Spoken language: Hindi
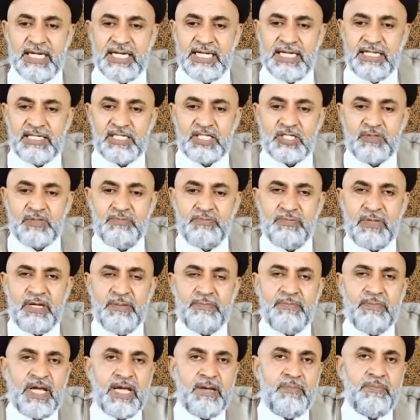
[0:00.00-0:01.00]
कि
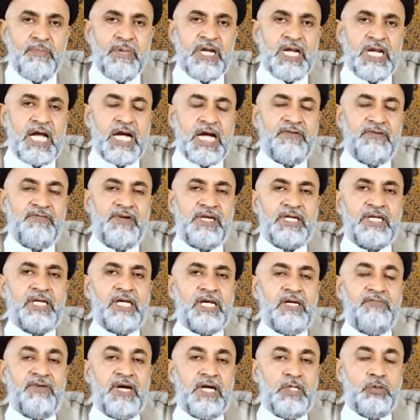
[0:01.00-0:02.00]
इसमें मैं मिलावट
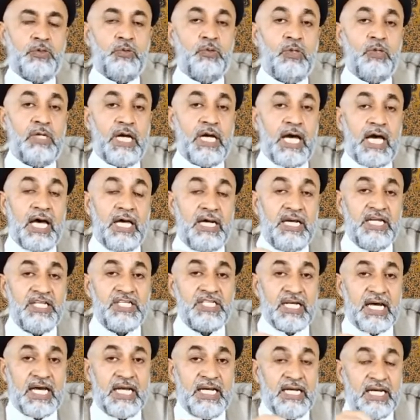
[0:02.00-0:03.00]
करवा दूं
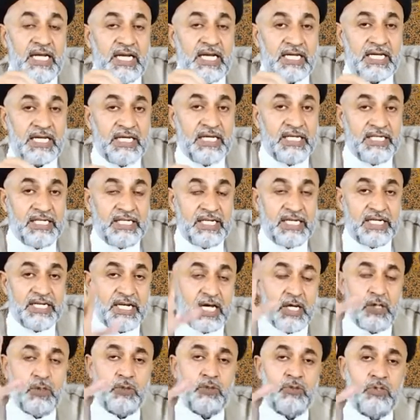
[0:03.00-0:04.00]
खालिस अल्लाह के लिए
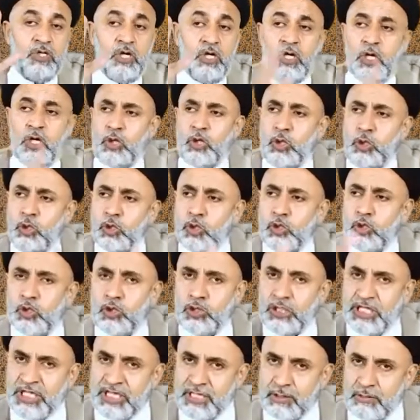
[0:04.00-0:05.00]
ना हो
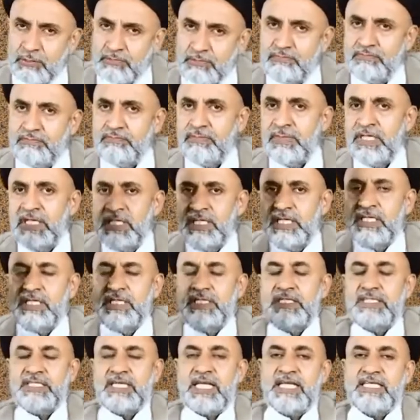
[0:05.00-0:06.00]
लोगों की
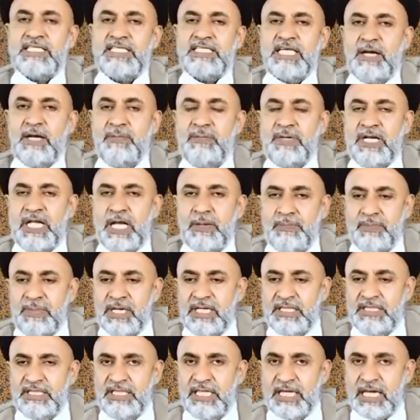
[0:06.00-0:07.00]
के सामने
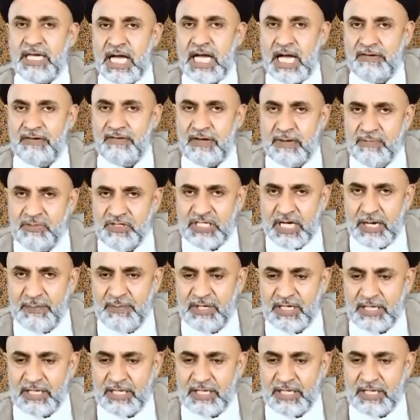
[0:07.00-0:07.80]
अपना दिखावा भी